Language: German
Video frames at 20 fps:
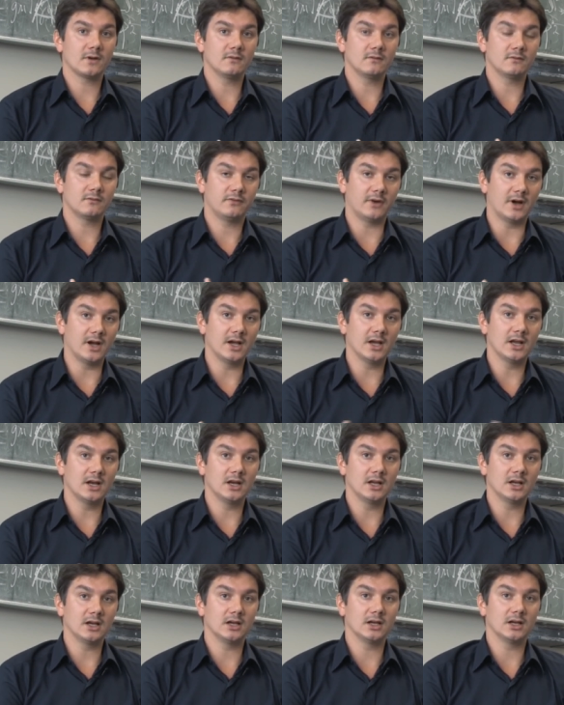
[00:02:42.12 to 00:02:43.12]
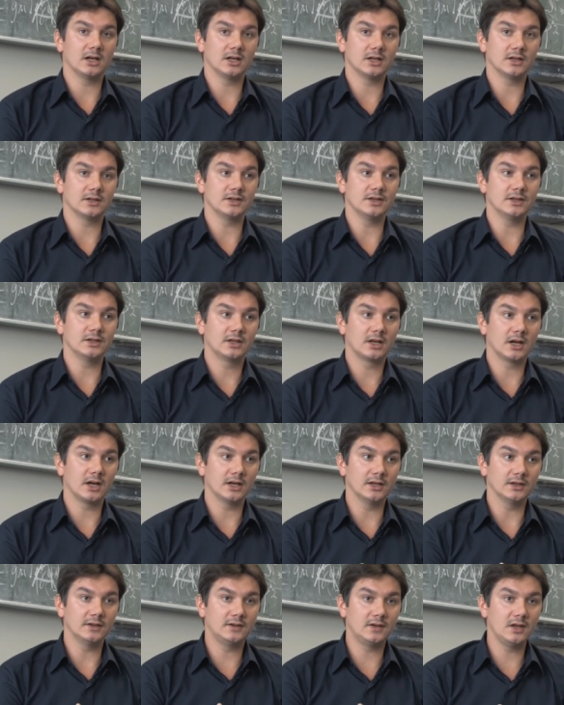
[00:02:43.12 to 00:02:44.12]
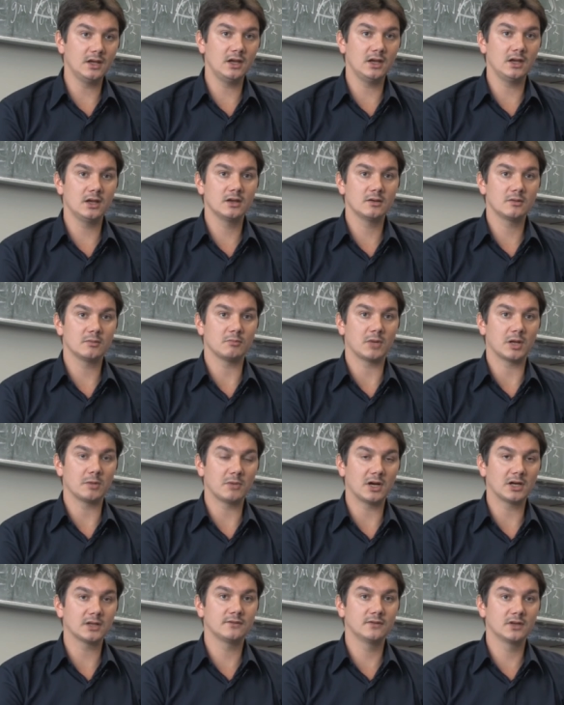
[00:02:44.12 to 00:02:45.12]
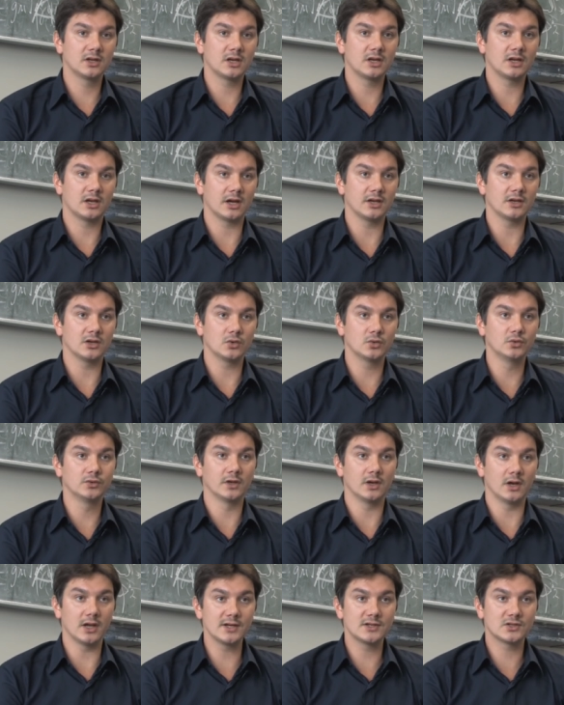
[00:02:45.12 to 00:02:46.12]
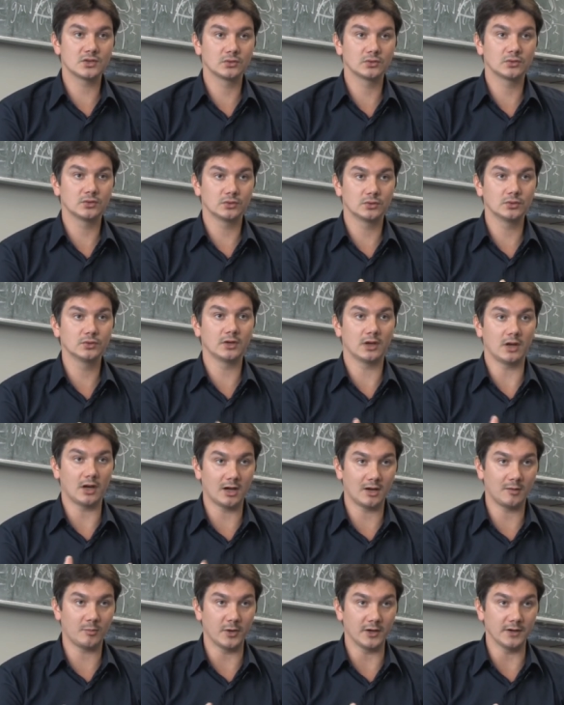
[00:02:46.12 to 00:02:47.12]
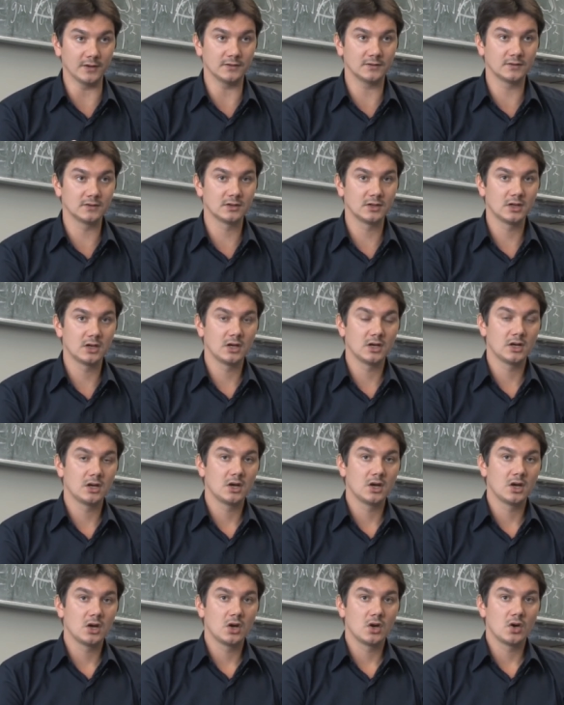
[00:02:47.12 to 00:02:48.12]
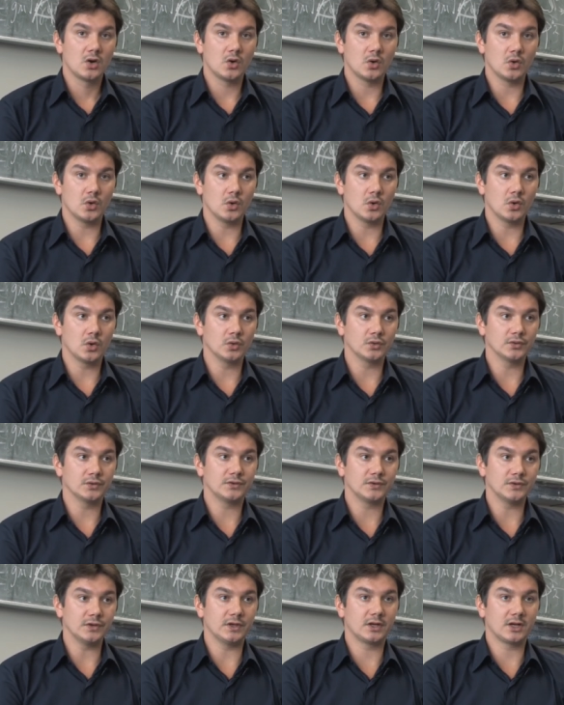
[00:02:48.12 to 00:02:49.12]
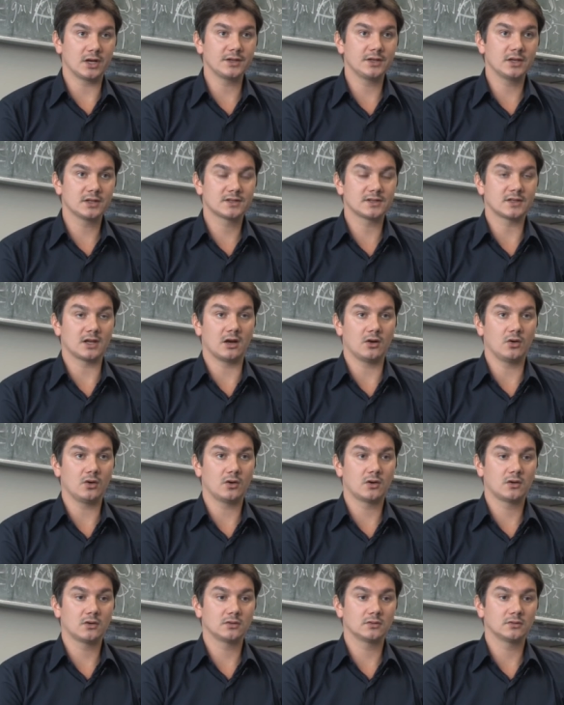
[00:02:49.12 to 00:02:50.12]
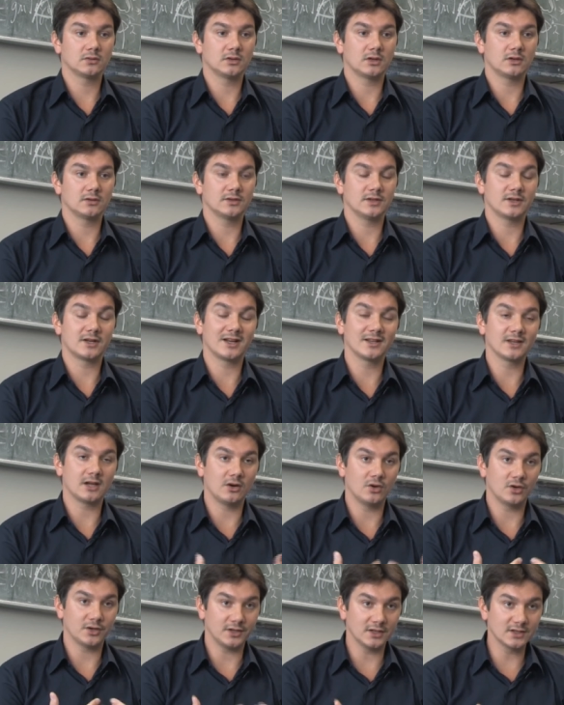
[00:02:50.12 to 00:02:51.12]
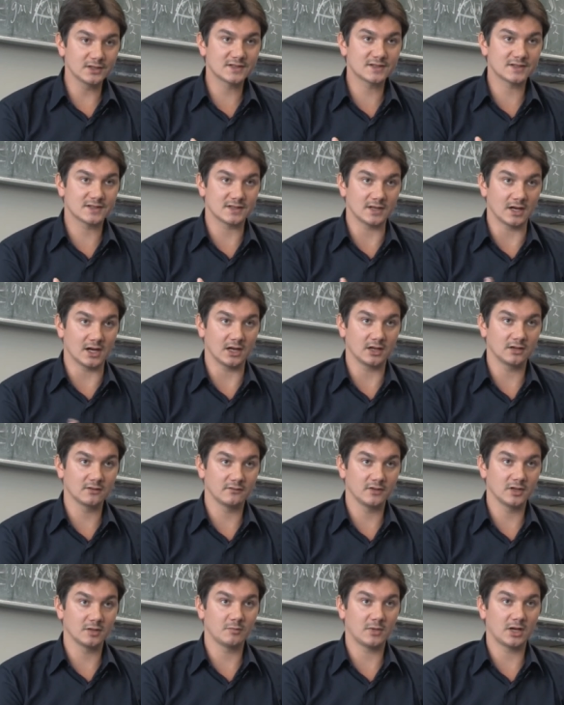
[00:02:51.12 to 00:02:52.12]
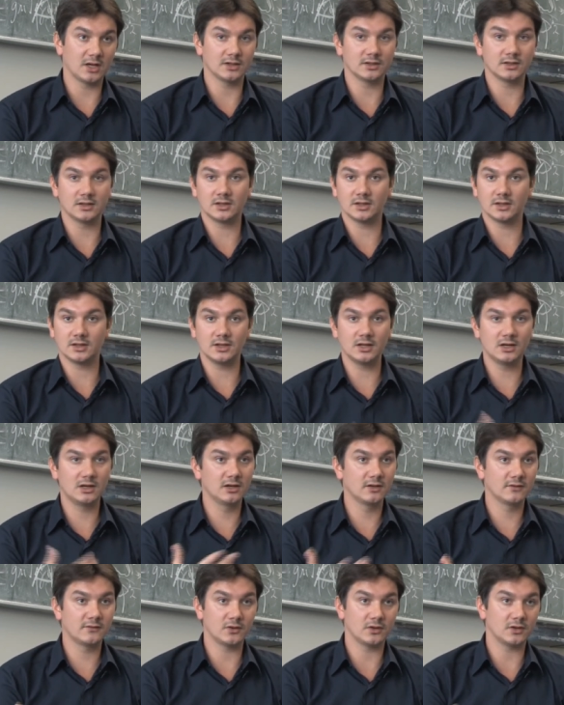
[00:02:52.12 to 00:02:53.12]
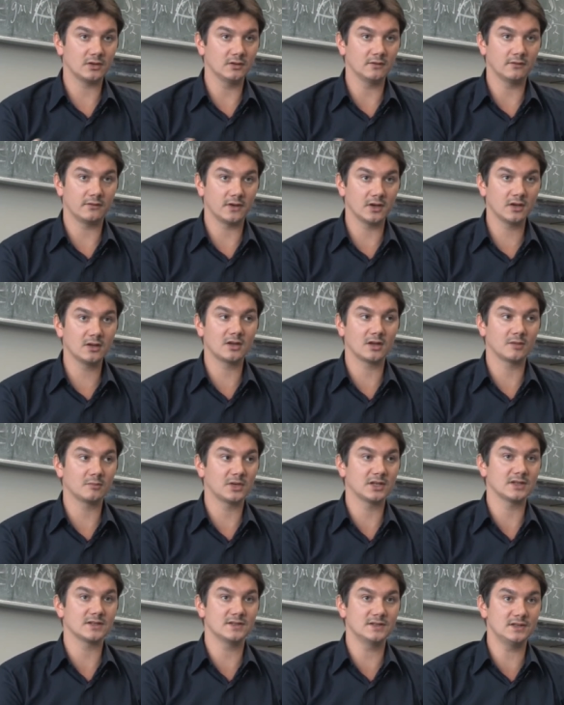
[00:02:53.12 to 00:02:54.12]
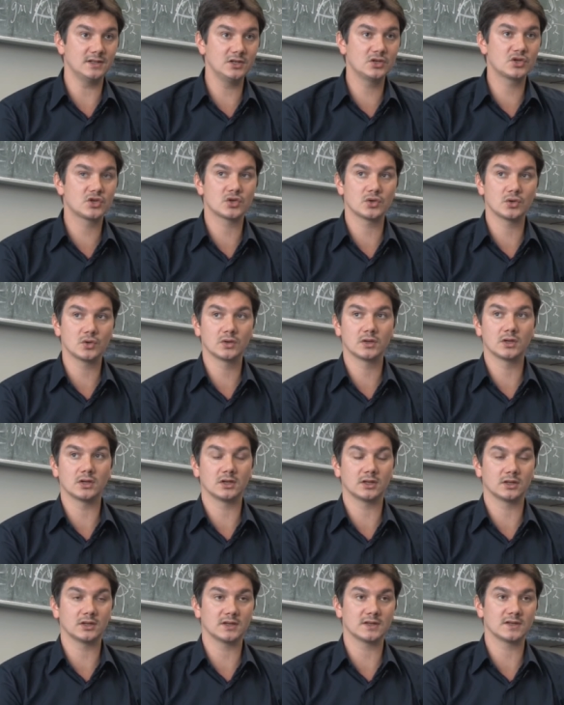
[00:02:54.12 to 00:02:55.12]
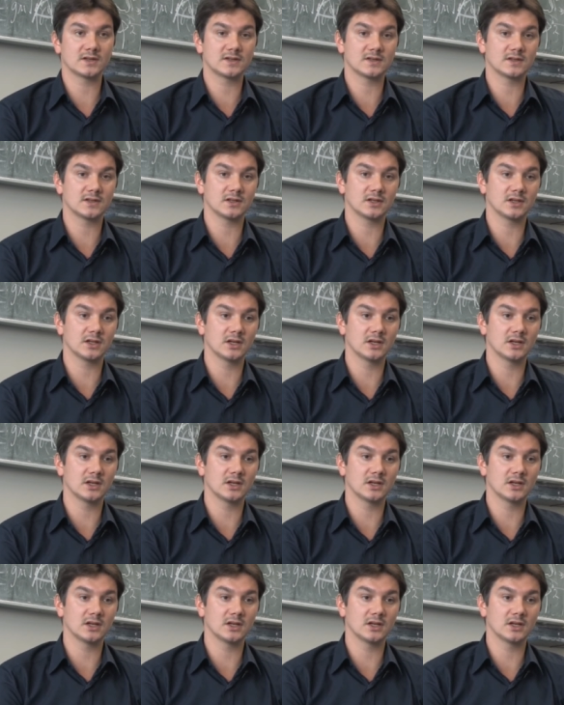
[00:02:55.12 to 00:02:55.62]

weil äh, in KIT man macht wirklich eine gute Leistung und gute Arbeit. Und ich kann jetzt auch ich kann auch jetzt sagen, wenn man äh, irgendwo hinfährt, dann man sieht schon, dass